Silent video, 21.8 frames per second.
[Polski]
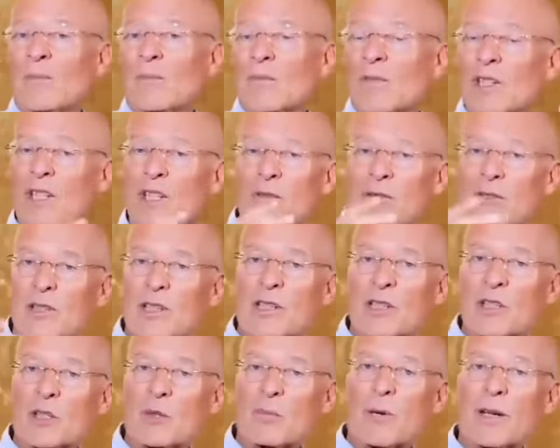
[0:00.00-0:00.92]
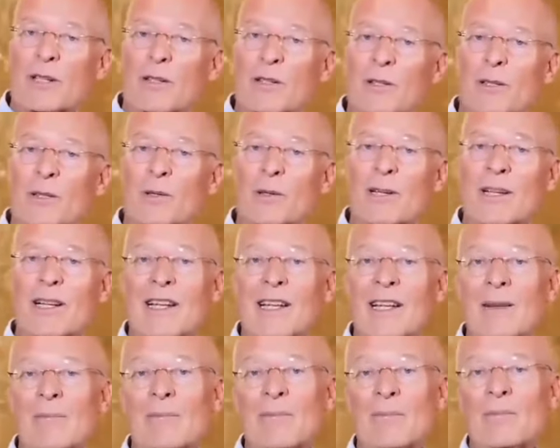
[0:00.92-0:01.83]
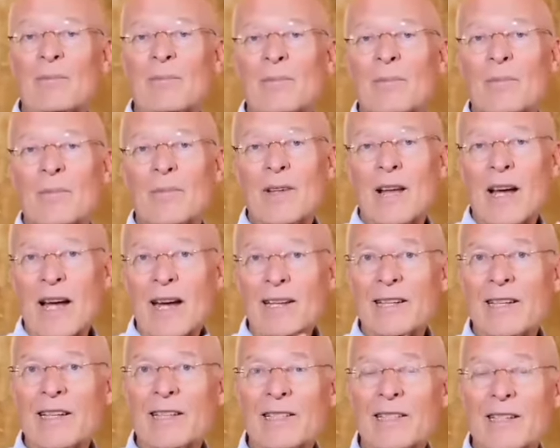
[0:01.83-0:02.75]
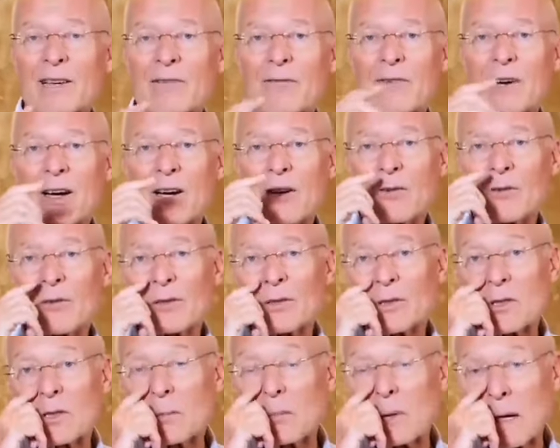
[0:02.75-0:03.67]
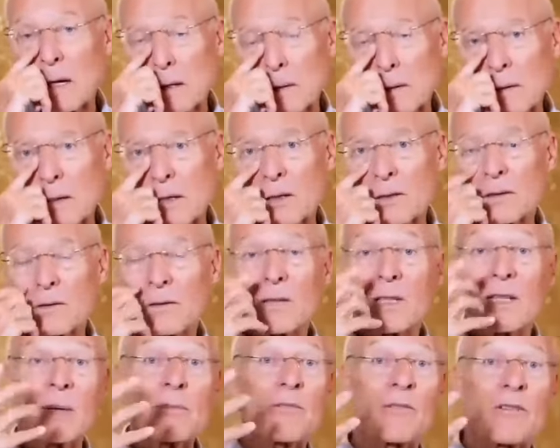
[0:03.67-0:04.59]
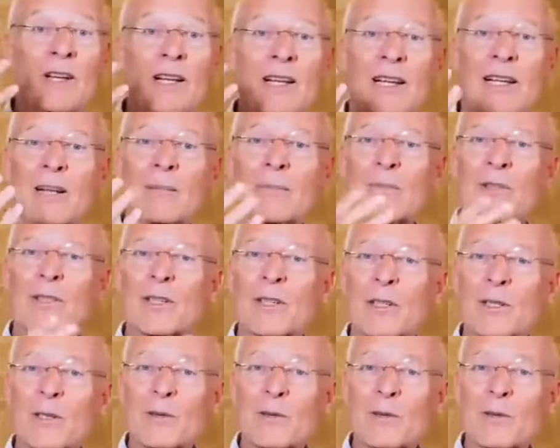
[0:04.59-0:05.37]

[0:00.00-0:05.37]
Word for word: najgłębszego relaksu i poczucia jedności, osiągnięcia pewnych wyżyn.